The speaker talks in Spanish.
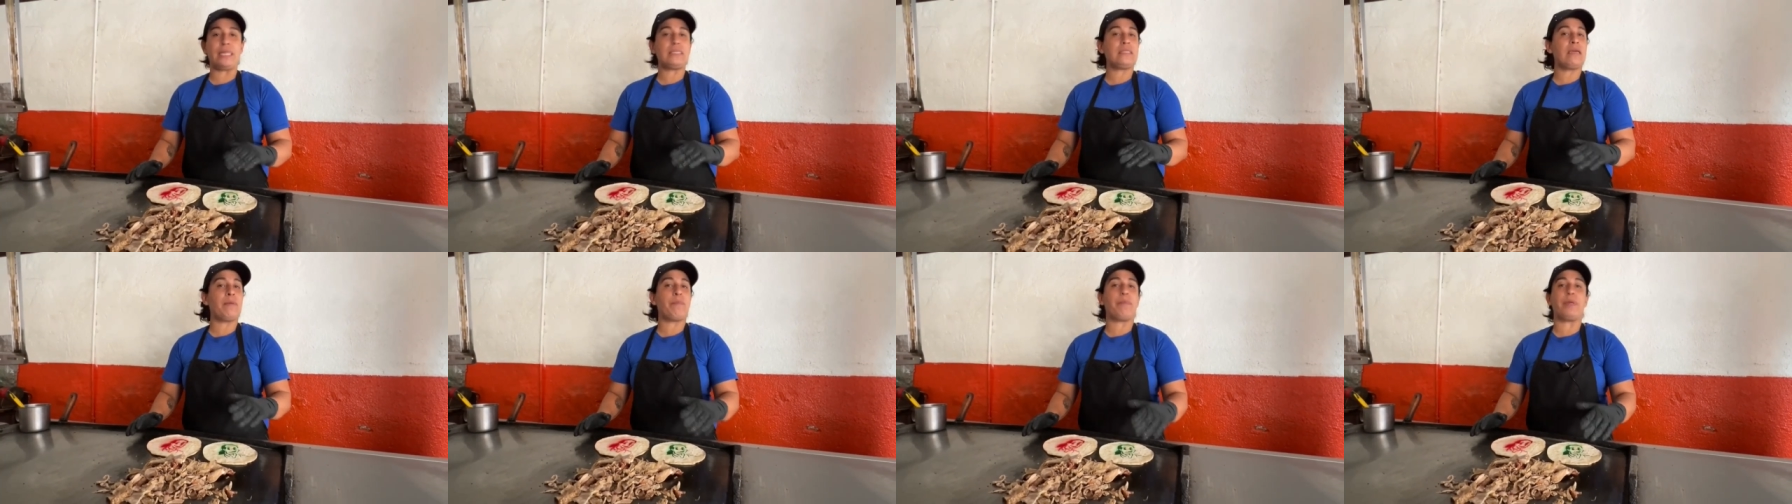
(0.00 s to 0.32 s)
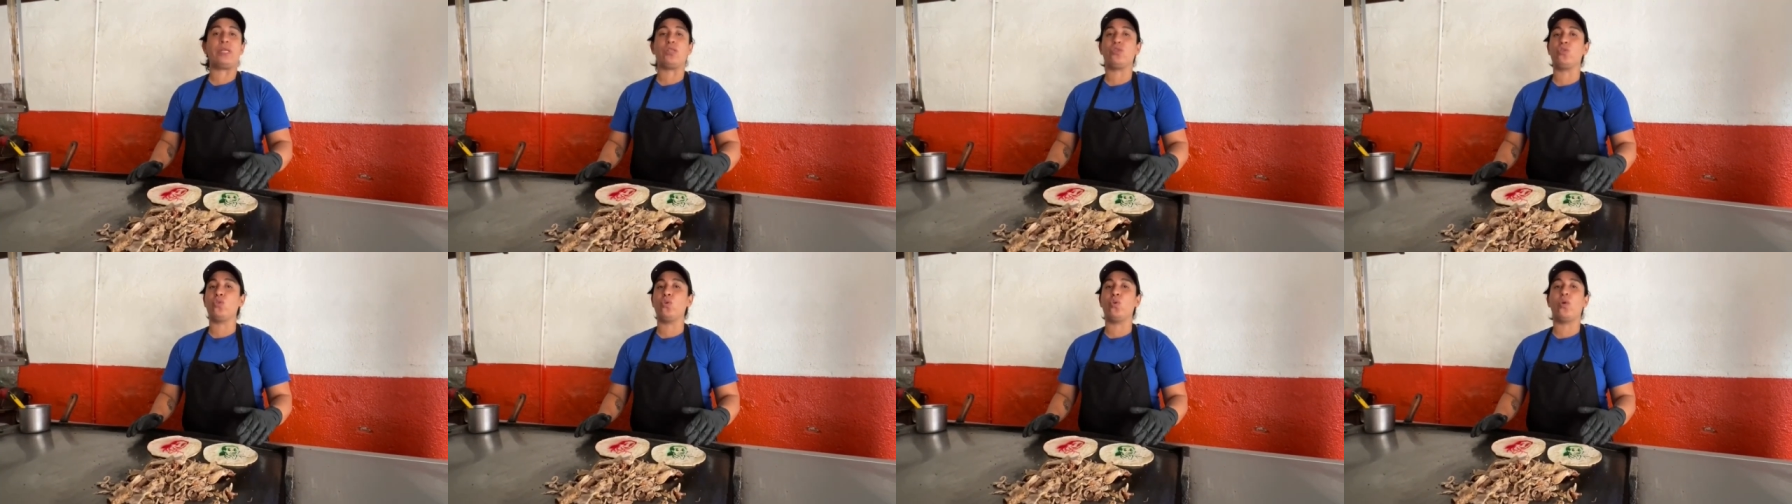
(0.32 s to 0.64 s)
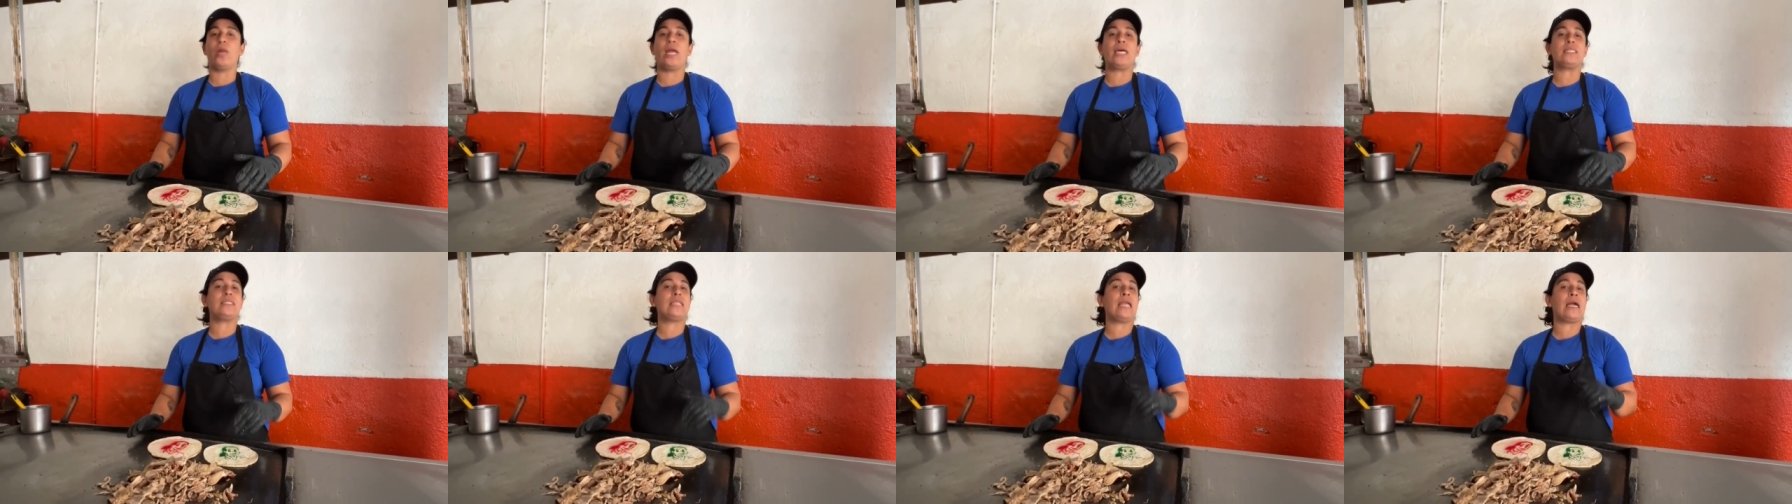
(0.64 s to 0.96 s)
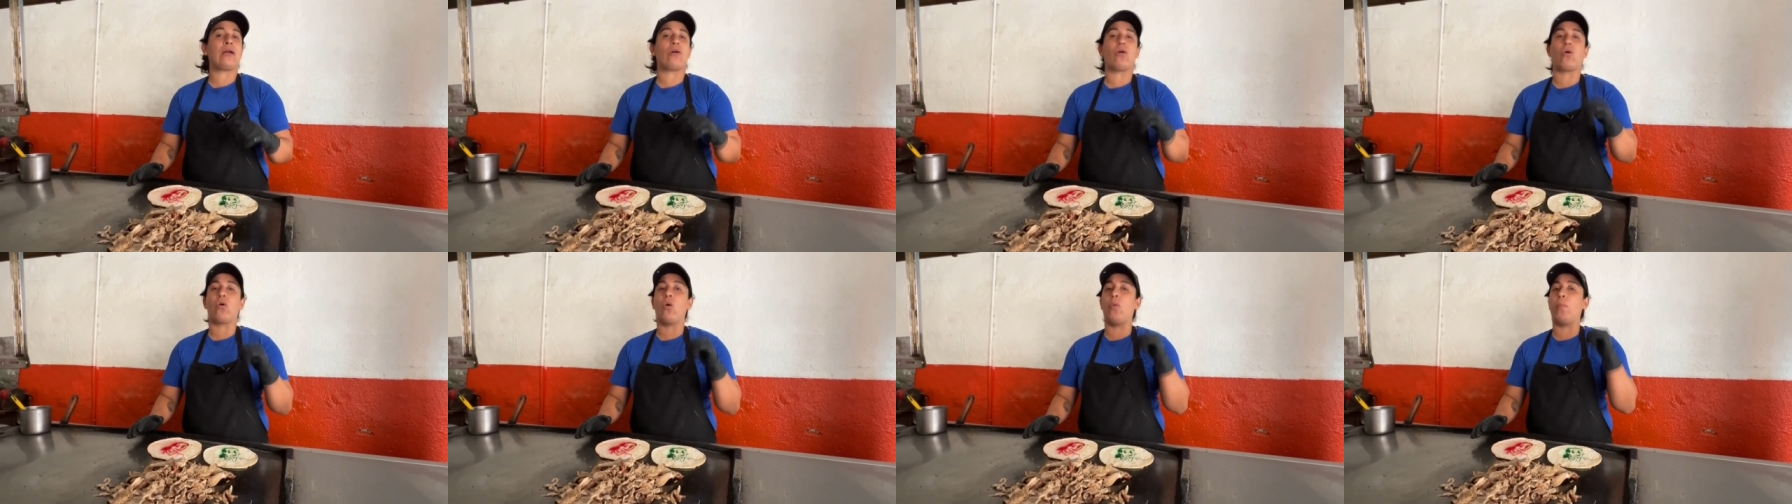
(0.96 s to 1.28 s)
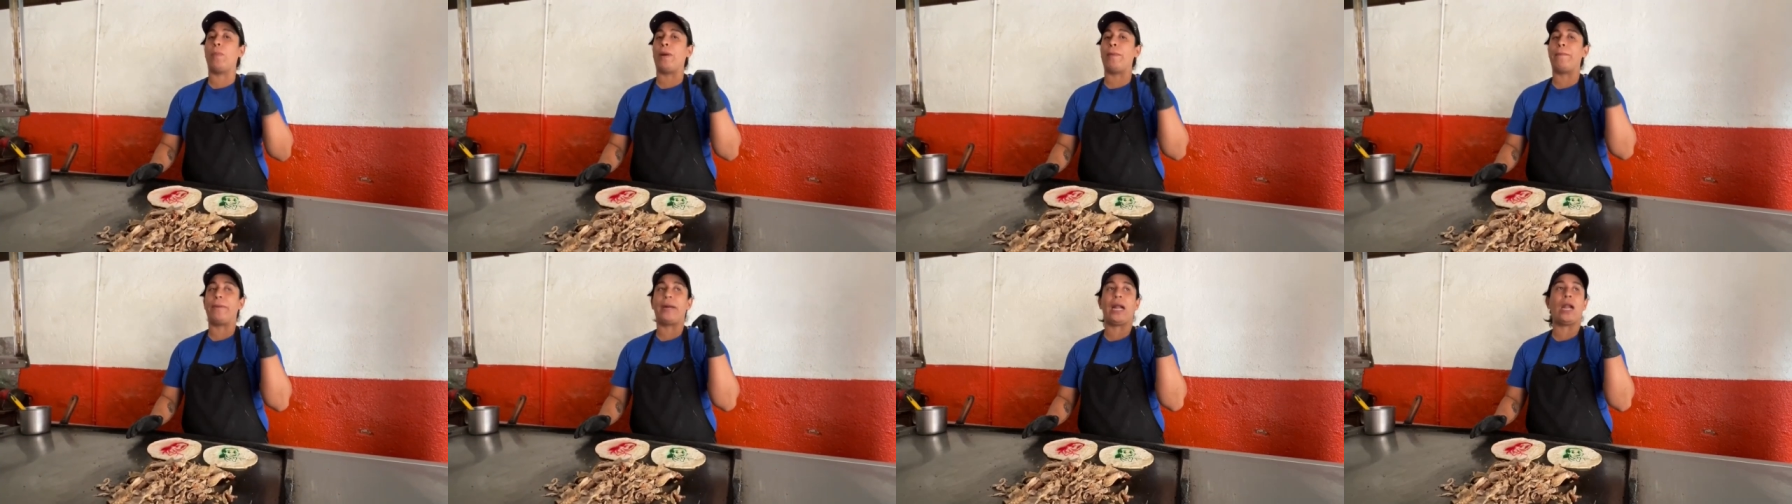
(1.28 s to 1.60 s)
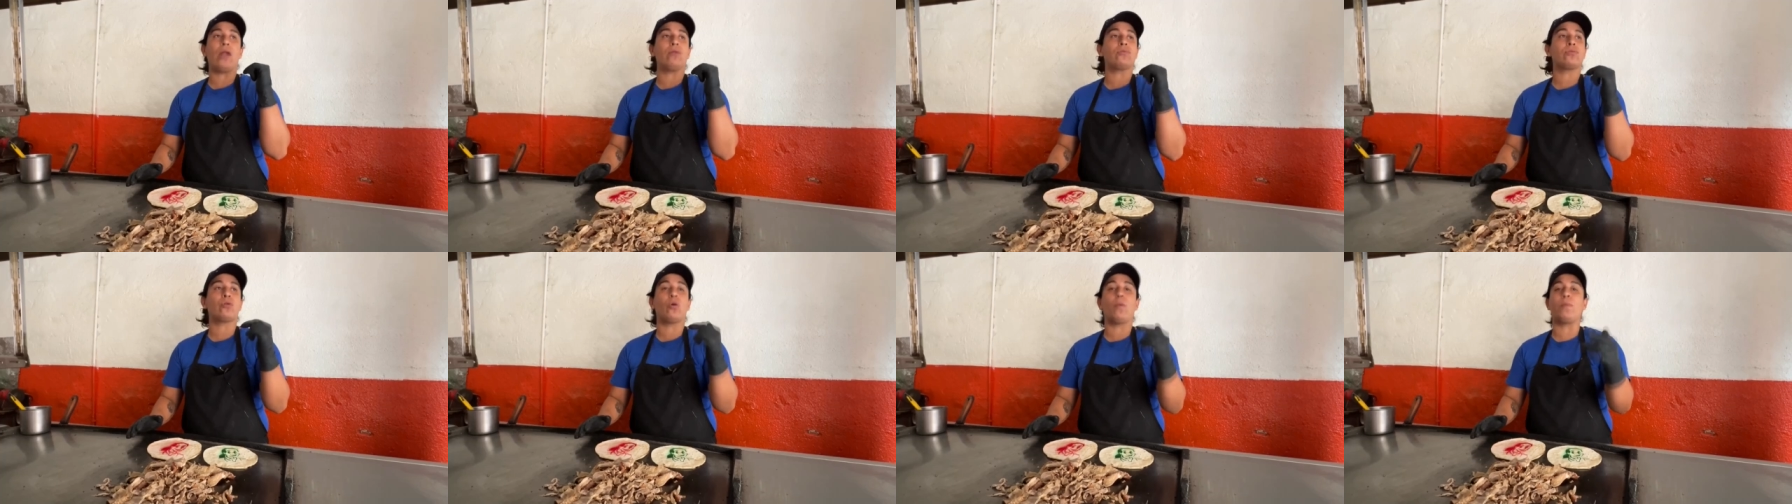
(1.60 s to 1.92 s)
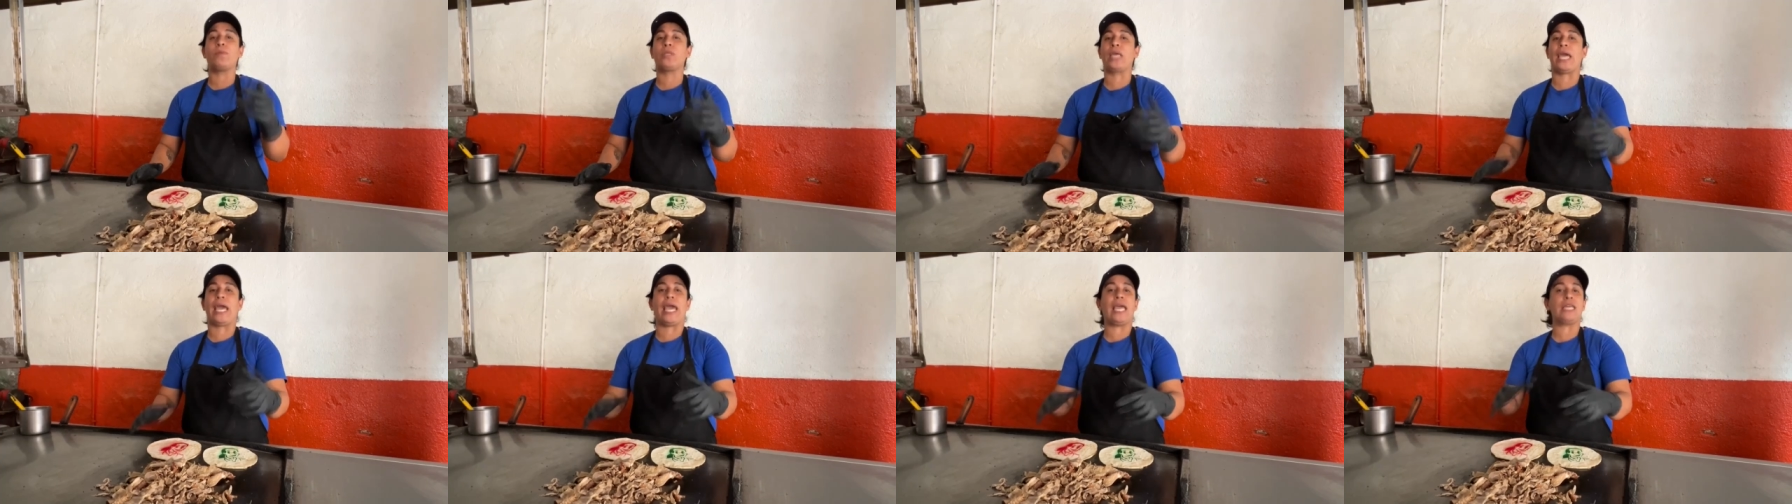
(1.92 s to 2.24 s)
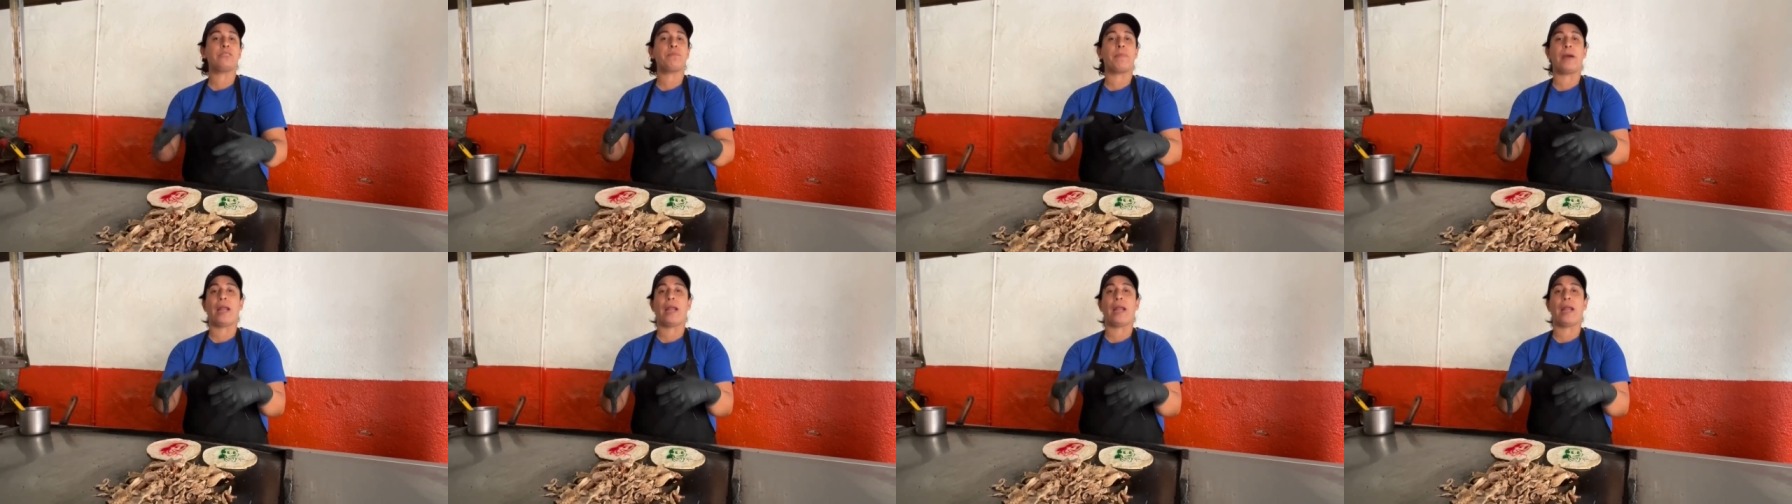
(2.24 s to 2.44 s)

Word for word: Esta pintura es la que ocupan para los cupcakes,